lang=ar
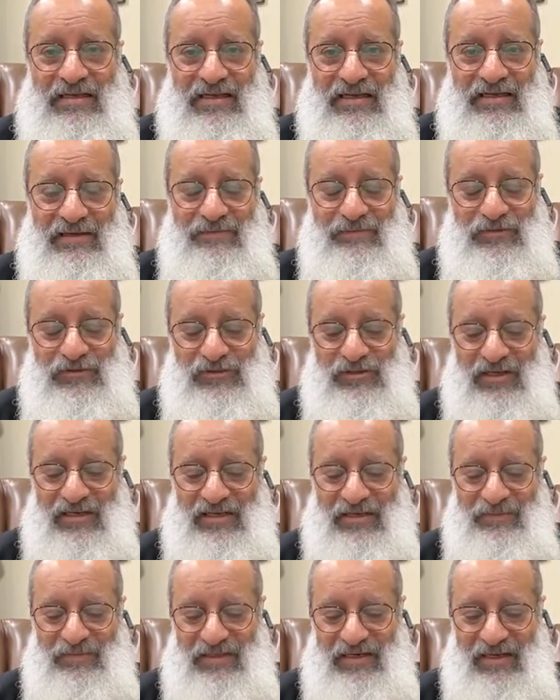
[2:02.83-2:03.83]
كلام مش
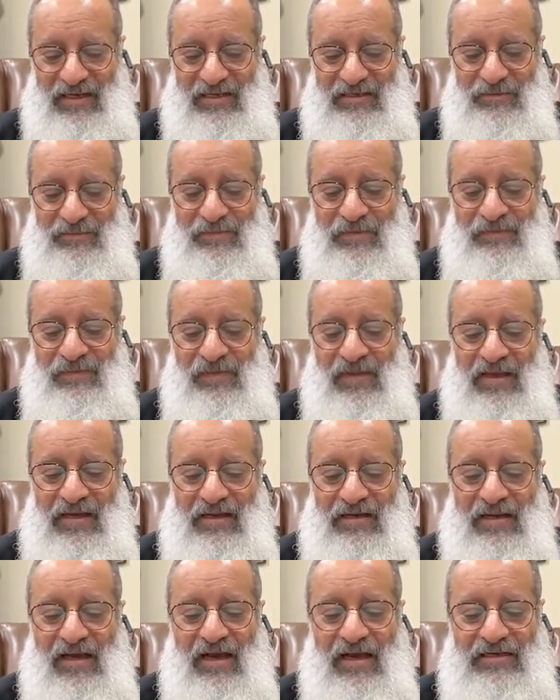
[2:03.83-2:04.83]
طالع من القلب
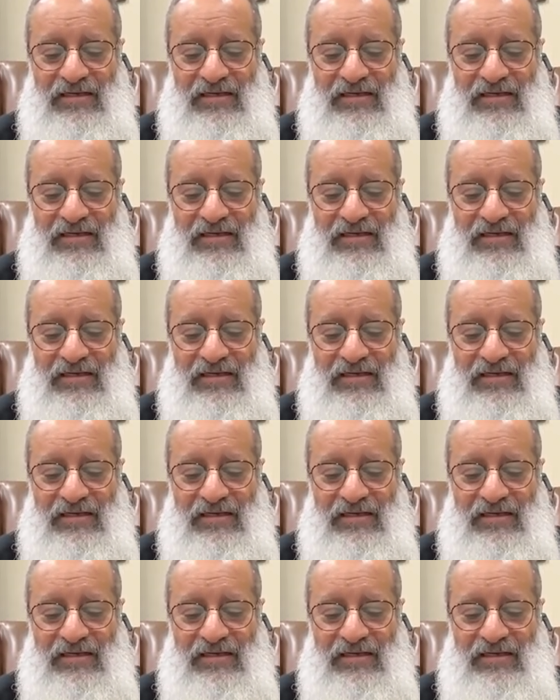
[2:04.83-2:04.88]
لا